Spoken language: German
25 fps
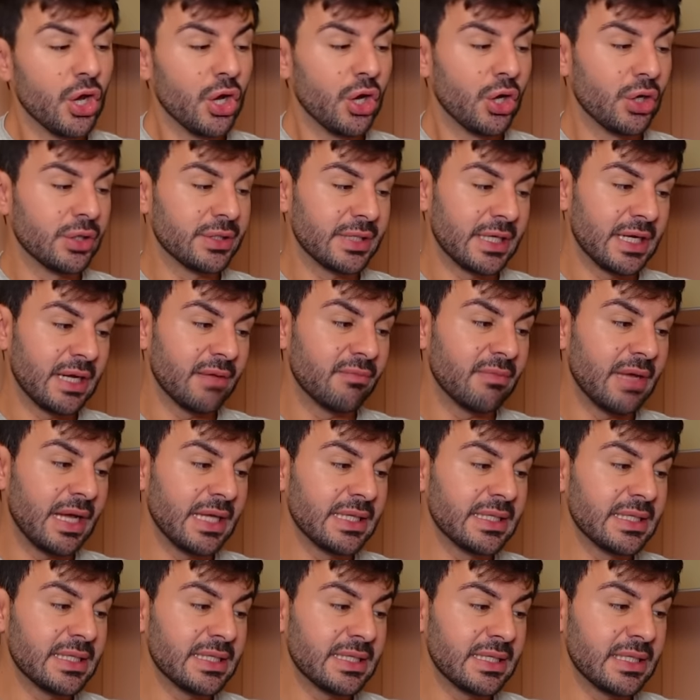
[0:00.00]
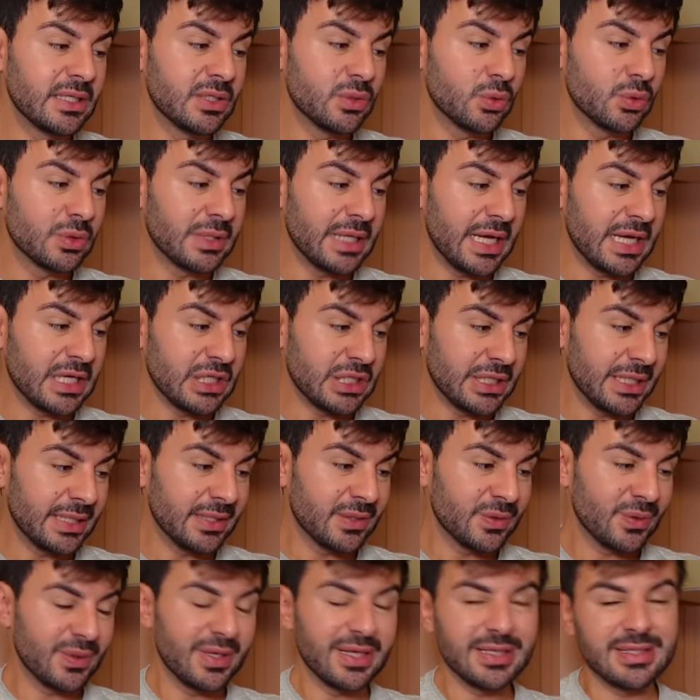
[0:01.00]
Und dann am Ende sie so dastehen
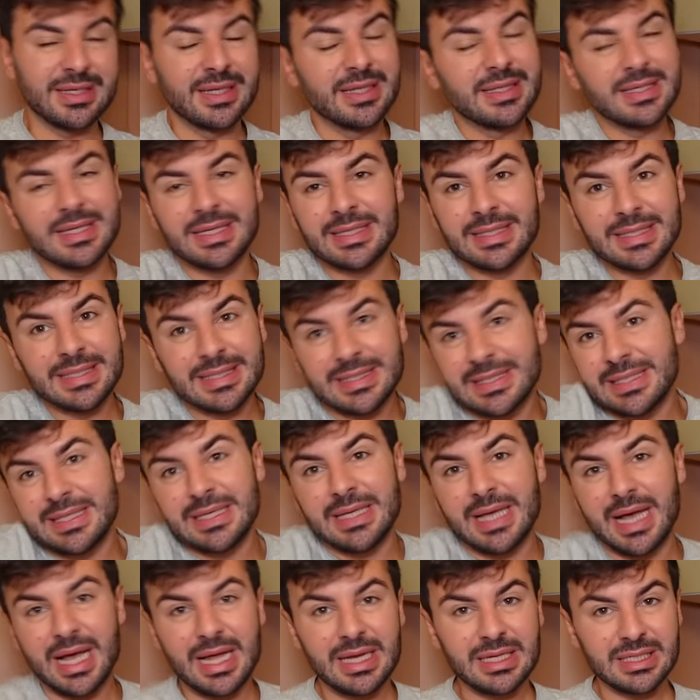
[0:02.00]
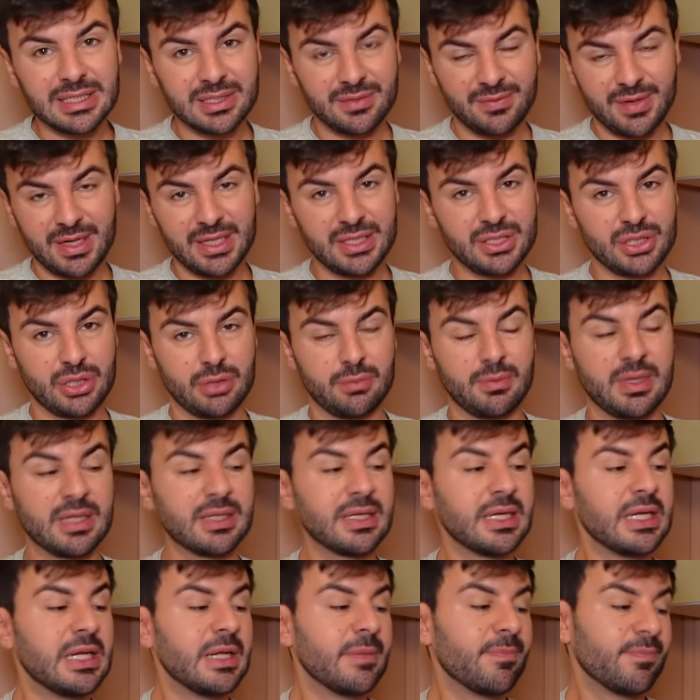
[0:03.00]
zu lassen, als hätte sie alles falsch gemacht.
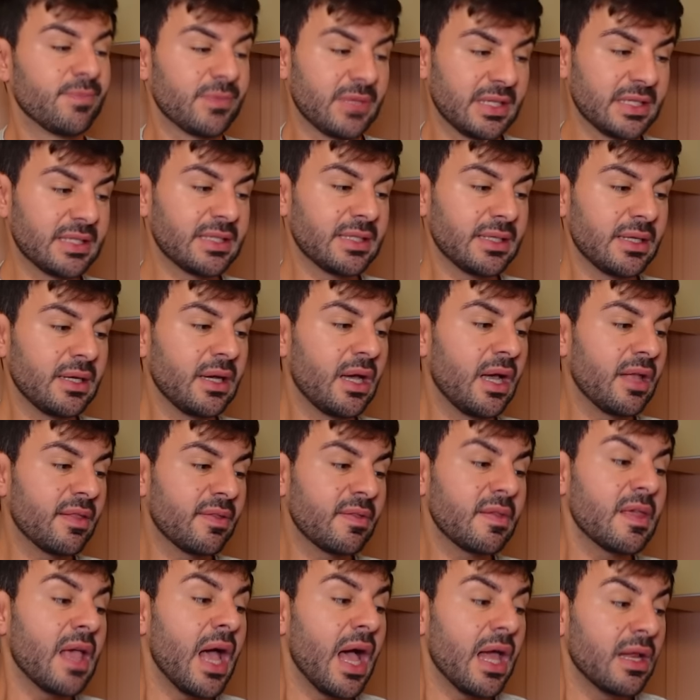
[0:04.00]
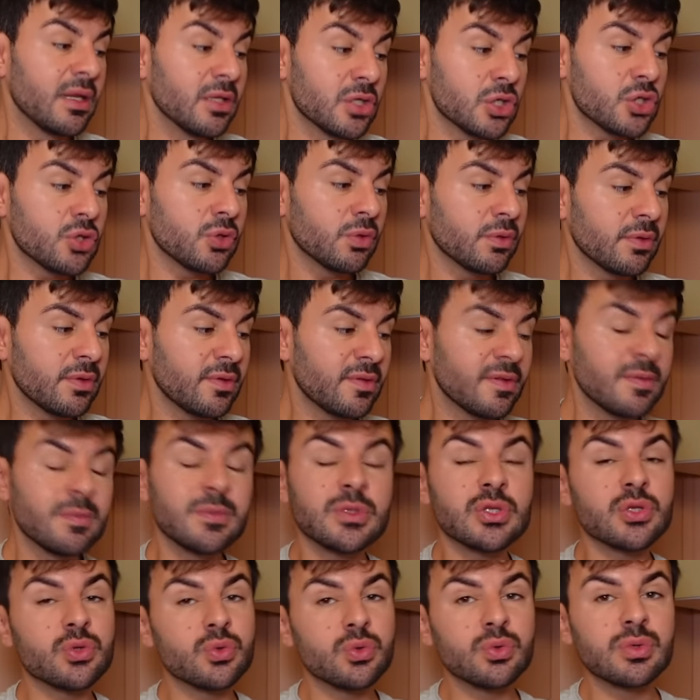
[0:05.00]
Das äh, hat sie alles schon
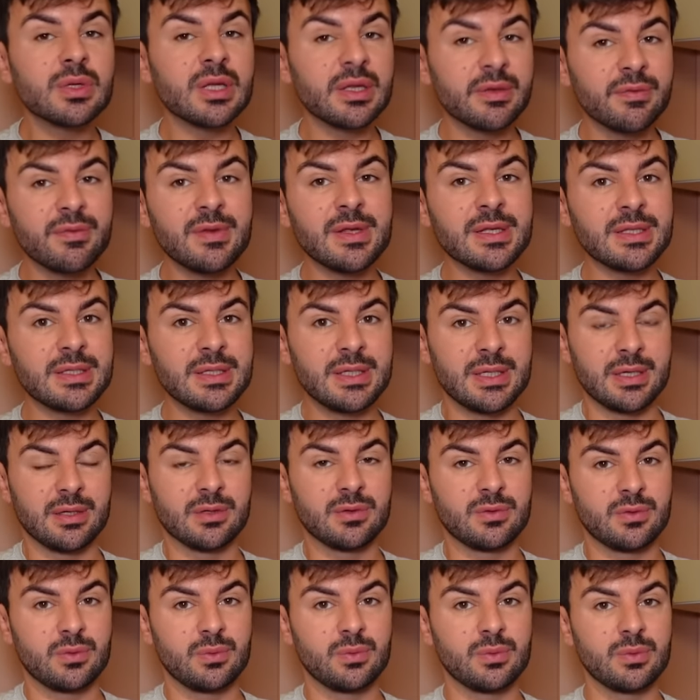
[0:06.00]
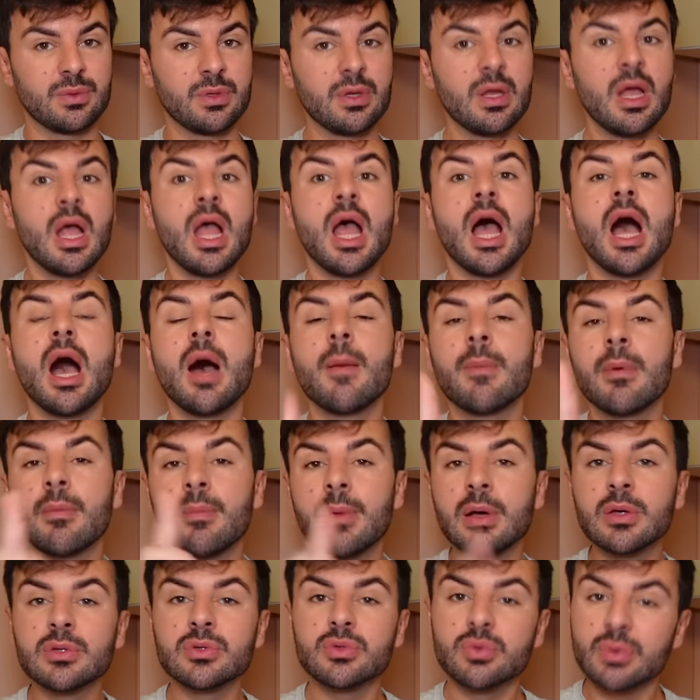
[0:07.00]
ziemlich gut reflektiert, ne? Aber
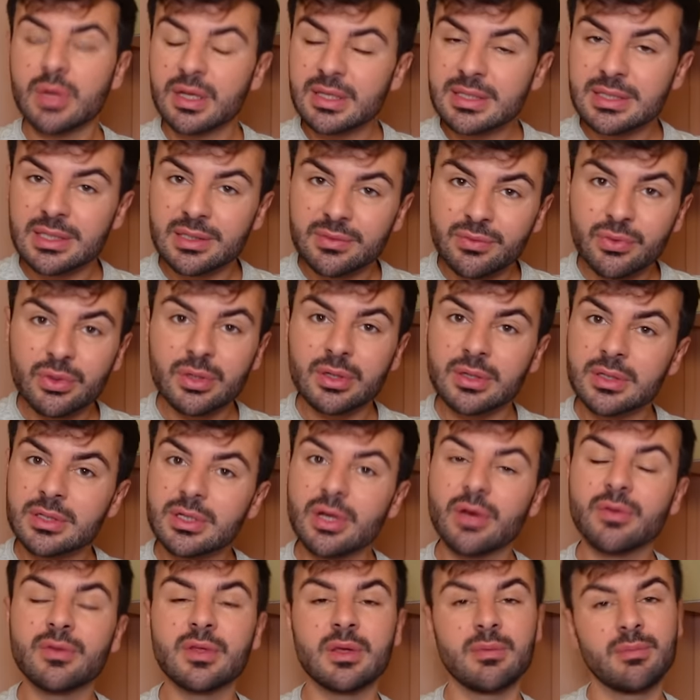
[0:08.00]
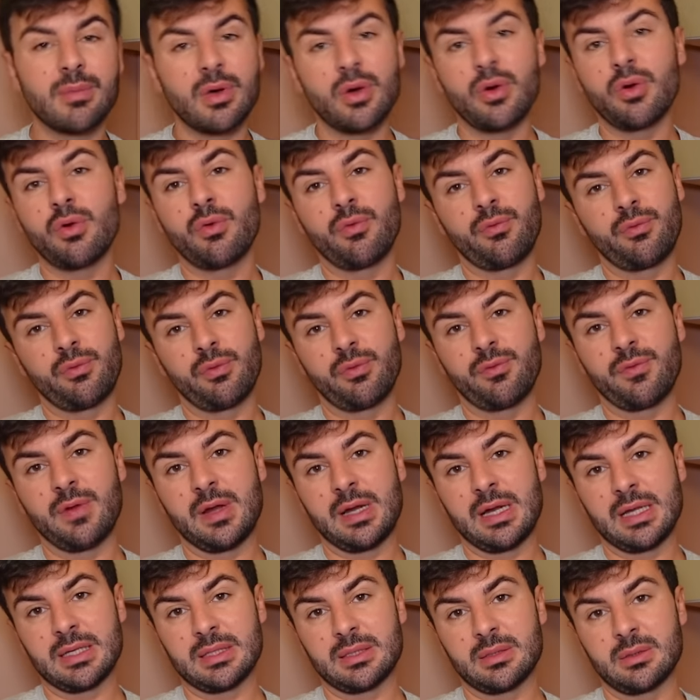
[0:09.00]
Maus, du kannst dich wirklich auf dein Bauchgefühl
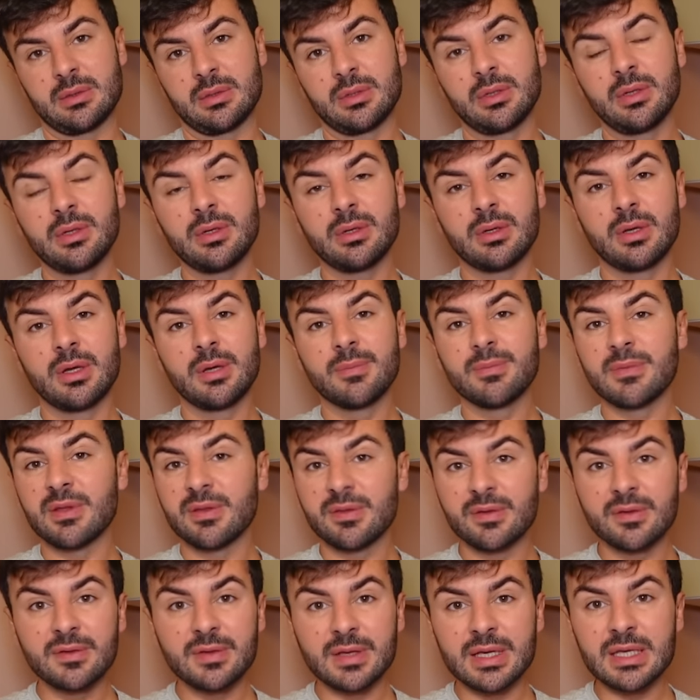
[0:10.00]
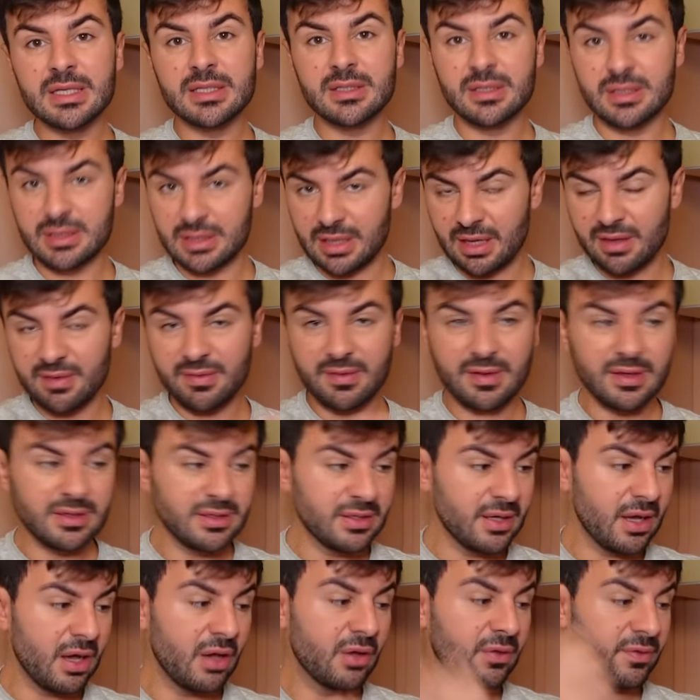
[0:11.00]
verlassen, ne? Das ist richtig, kannst ja
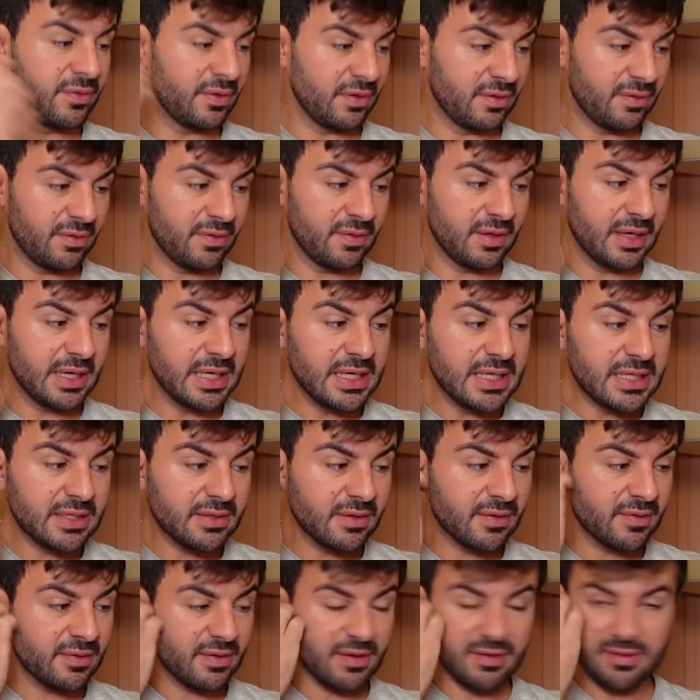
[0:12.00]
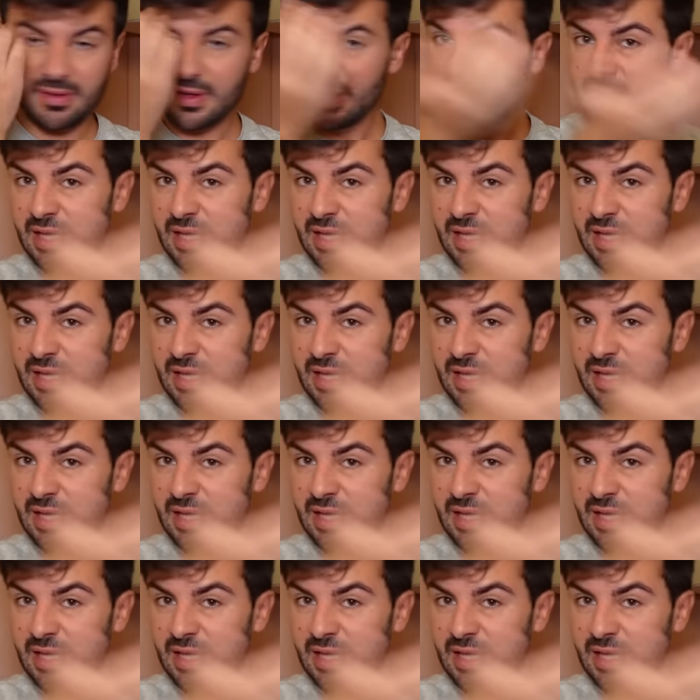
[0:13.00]
hier aussehen. Sie riecht es, dass